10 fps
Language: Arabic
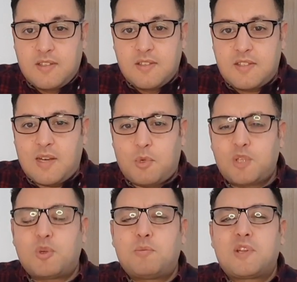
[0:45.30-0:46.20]
السلام
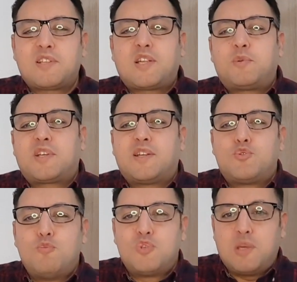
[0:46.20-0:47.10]
عليكم ورحمة الله تعالى
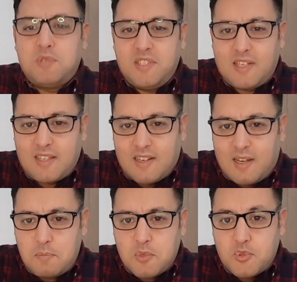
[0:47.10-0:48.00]
وبركاته متابعينا
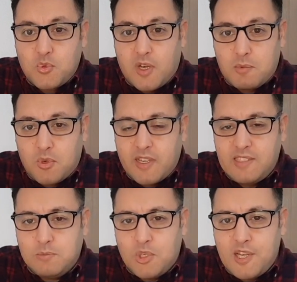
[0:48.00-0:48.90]
الكرام زوار موقع
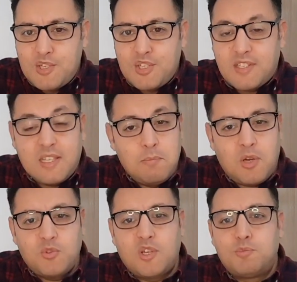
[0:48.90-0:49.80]
المهاجر كما
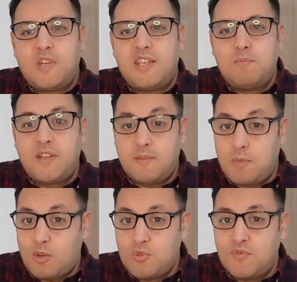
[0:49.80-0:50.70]
عودناكم دائما
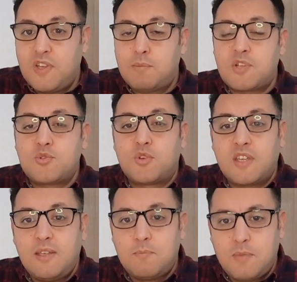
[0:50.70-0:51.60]
معكم زوفيان
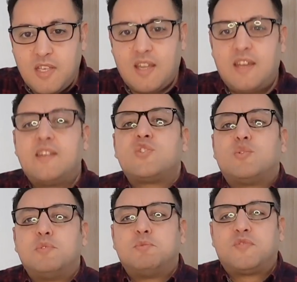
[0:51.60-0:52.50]
المرزوقي من
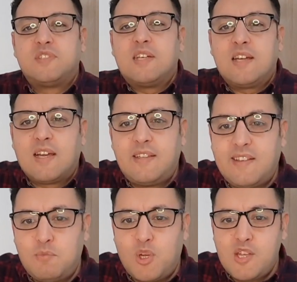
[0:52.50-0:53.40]
قناتكم المفضلة قناة
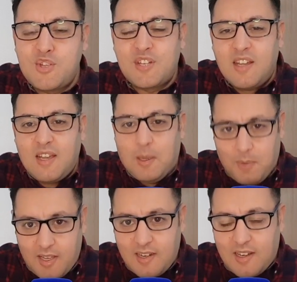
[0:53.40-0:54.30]
المهاجر
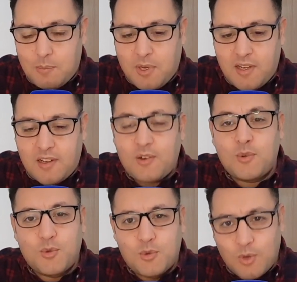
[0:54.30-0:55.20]
أخي الأخبار
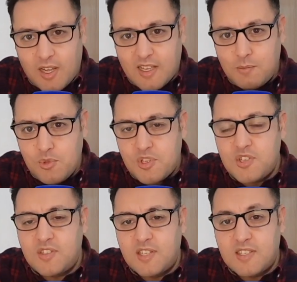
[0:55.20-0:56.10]
واخر
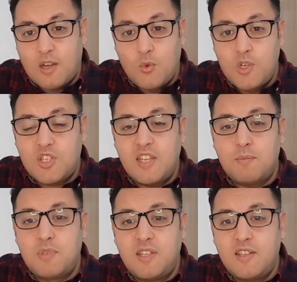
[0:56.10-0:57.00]
المستجدات اول شيء
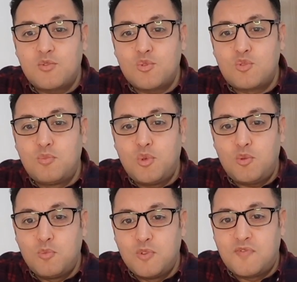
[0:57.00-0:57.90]
بدايه اسبوع
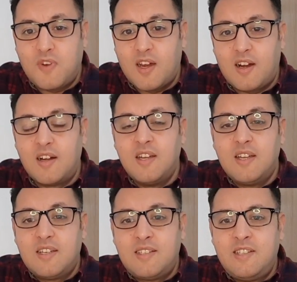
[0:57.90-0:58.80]
موفقه
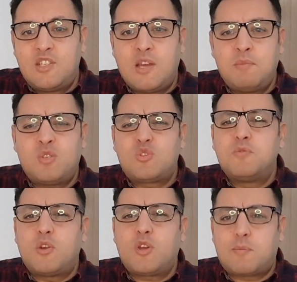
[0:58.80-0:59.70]
للجميع
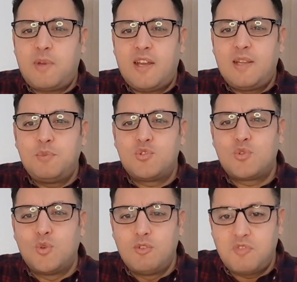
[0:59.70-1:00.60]
ونتمنوا يا رب العالمين
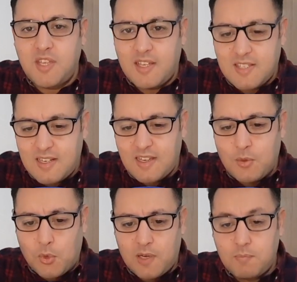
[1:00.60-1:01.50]
تكونوا في احسن
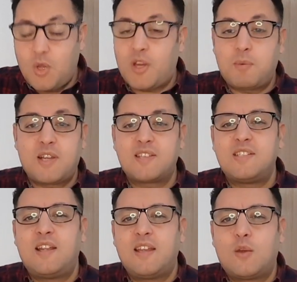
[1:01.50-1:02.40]
الاحوال دعوا على بركه
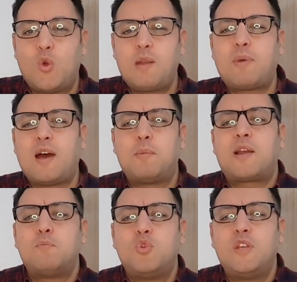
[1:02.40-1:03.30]
الله الاخوان
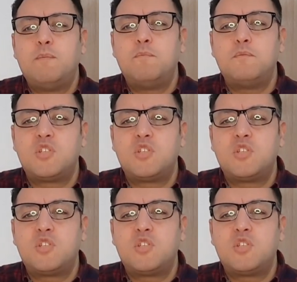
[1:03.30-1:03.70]
بخبر مهم